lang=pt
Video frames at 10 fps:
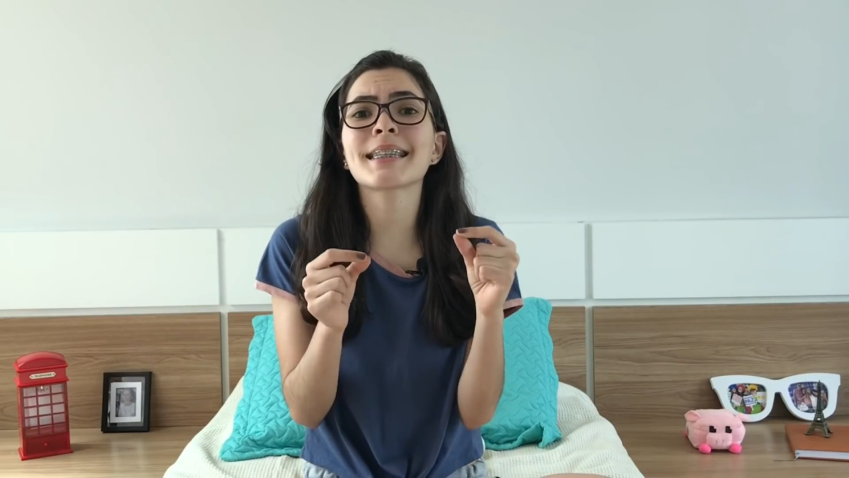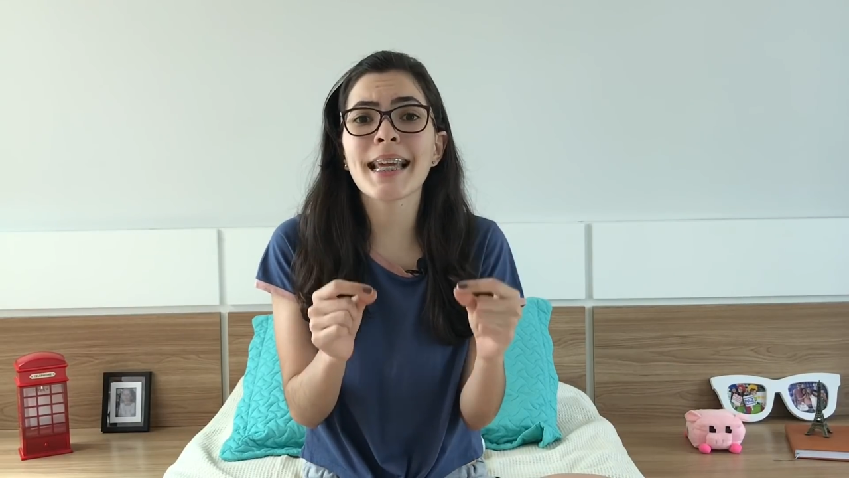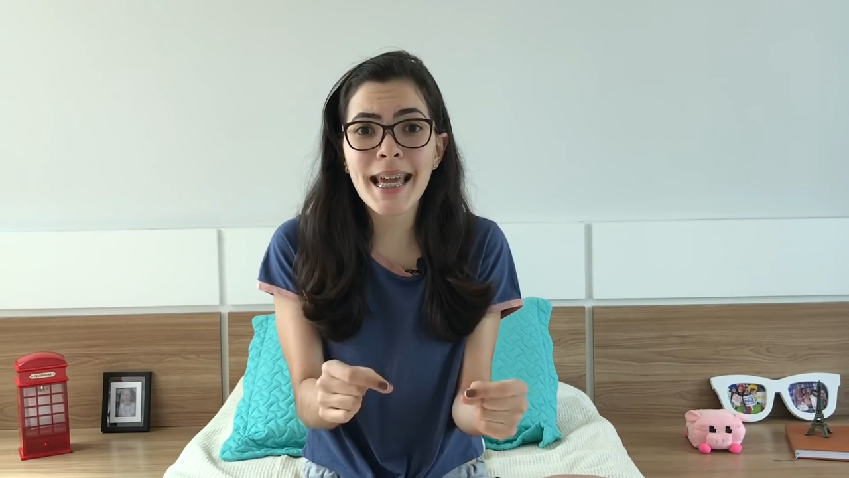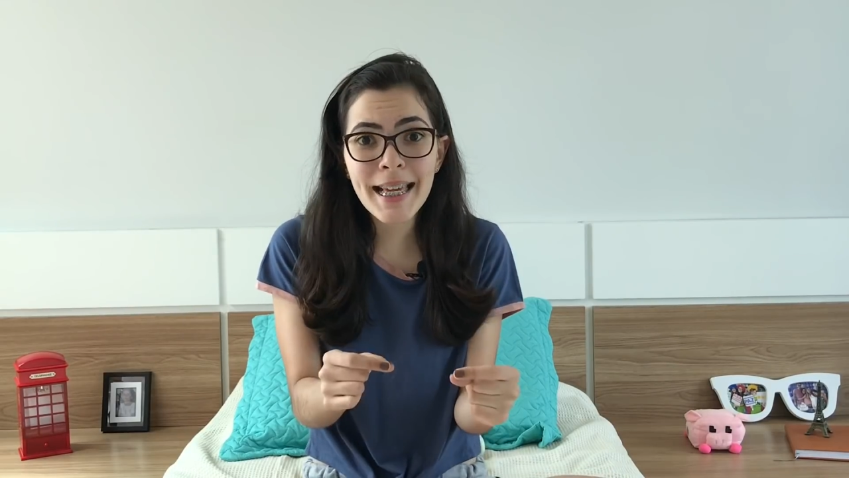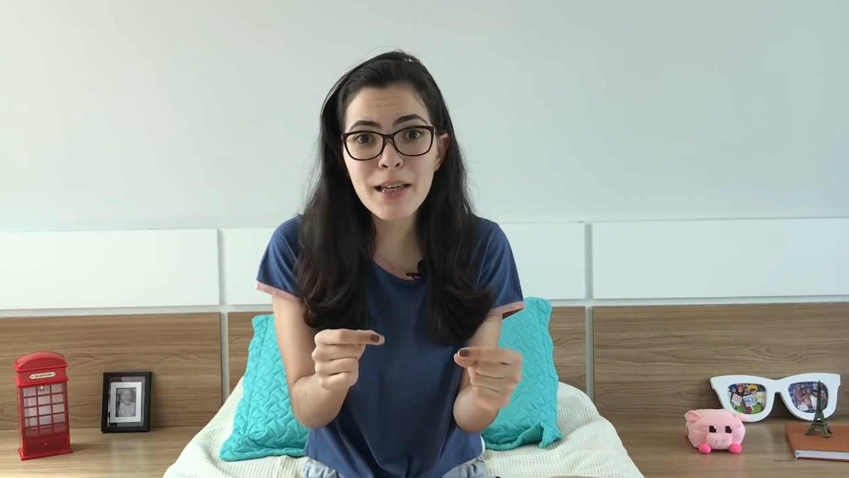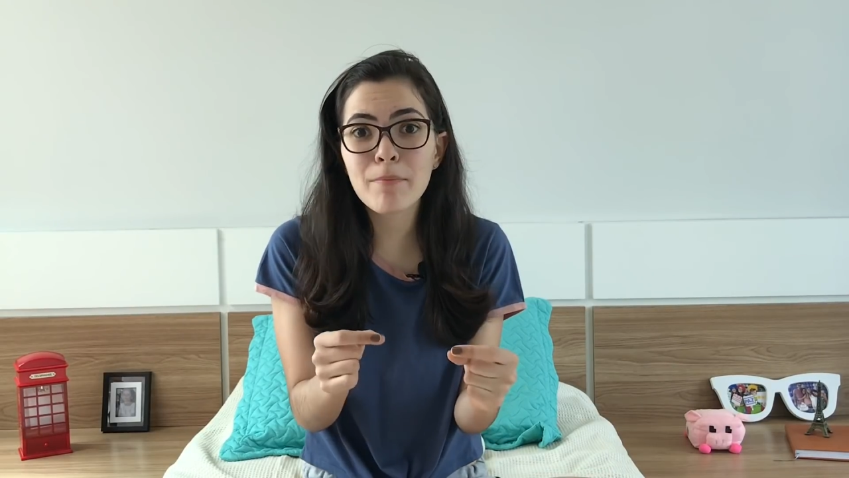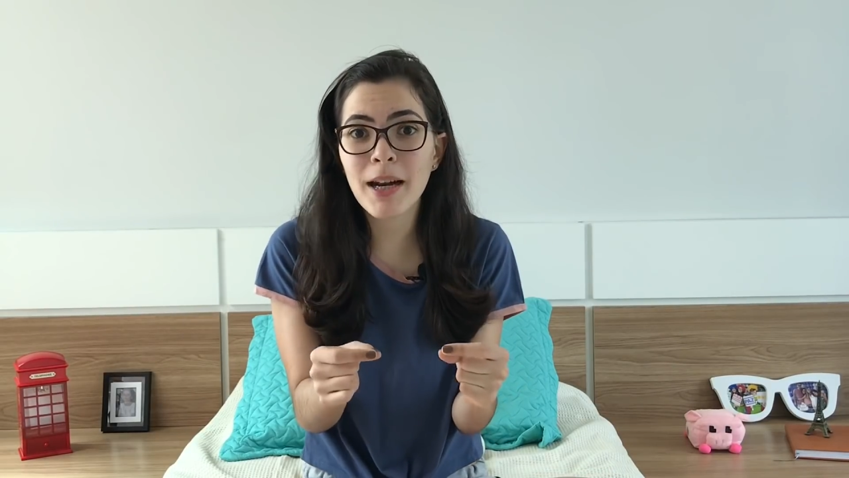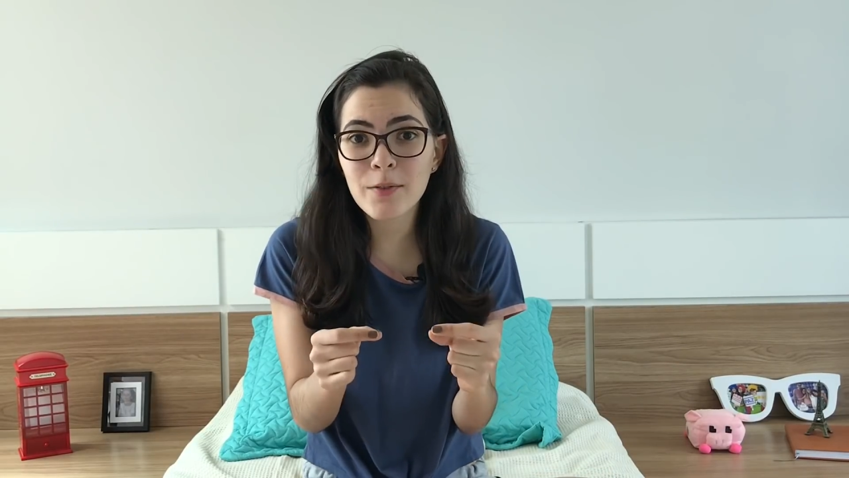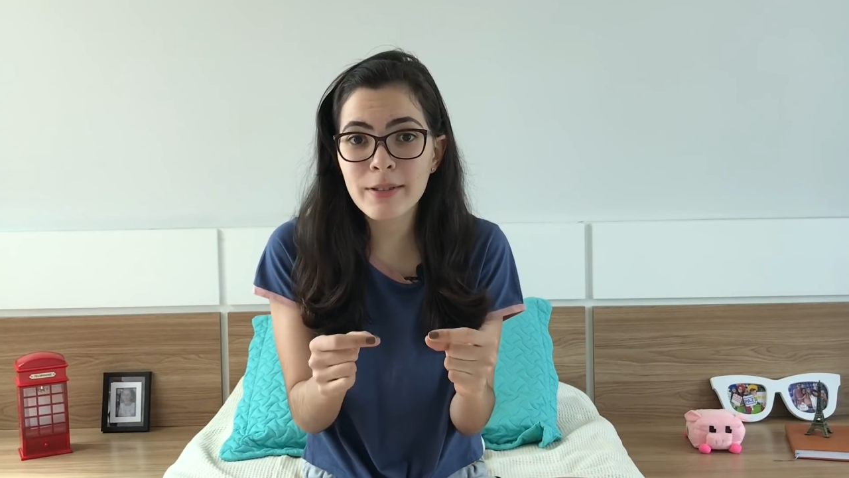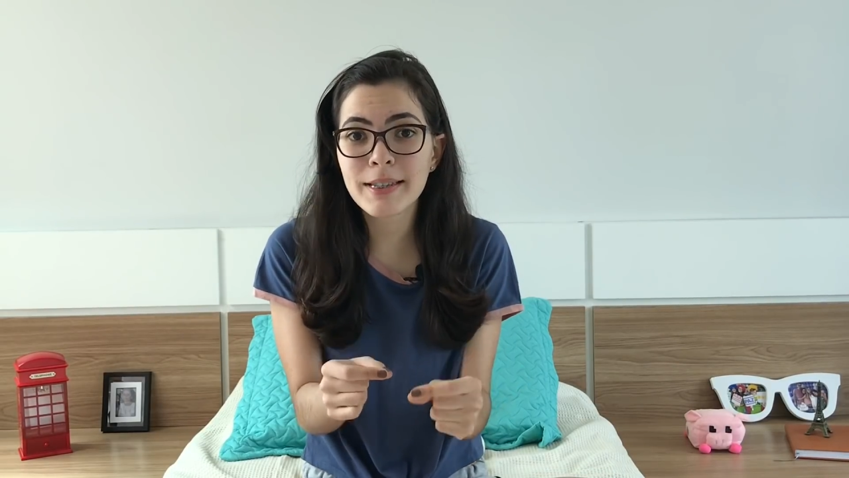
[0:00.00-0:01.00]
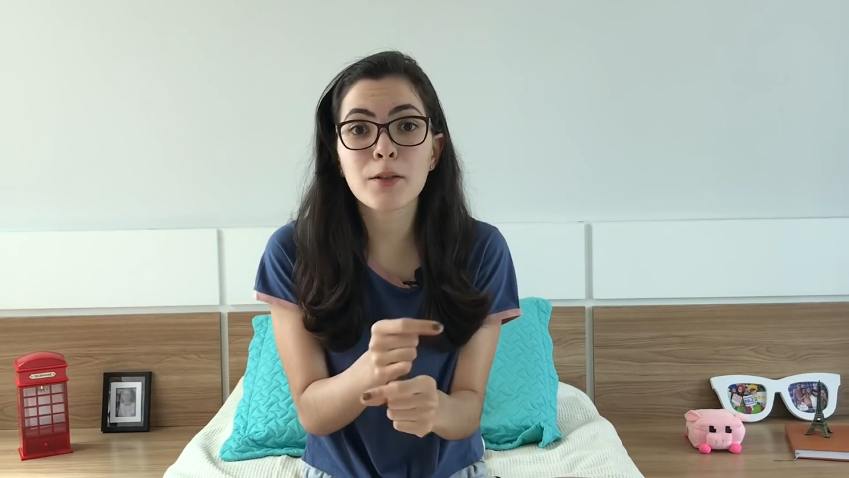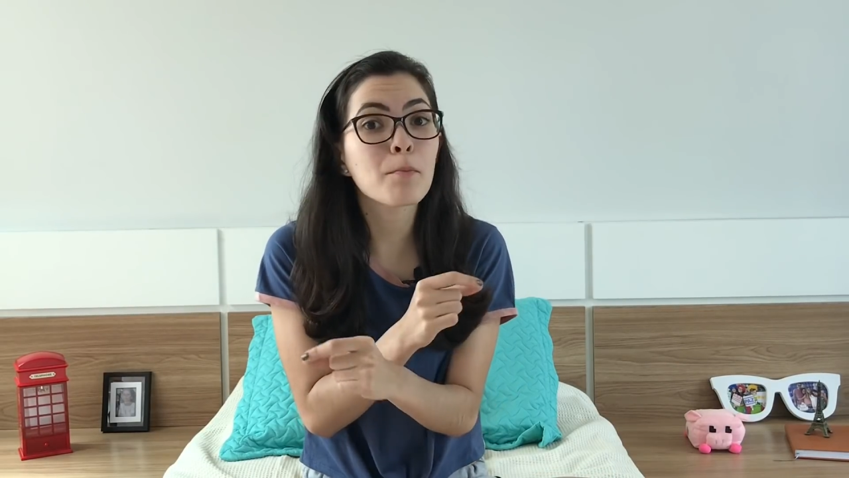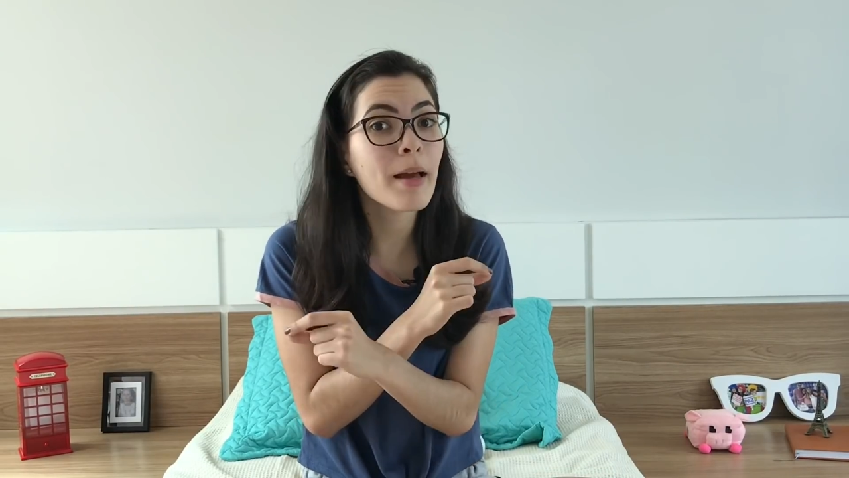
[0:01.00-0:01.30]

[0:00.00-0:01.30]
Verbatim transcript: tem que ir para cursinho,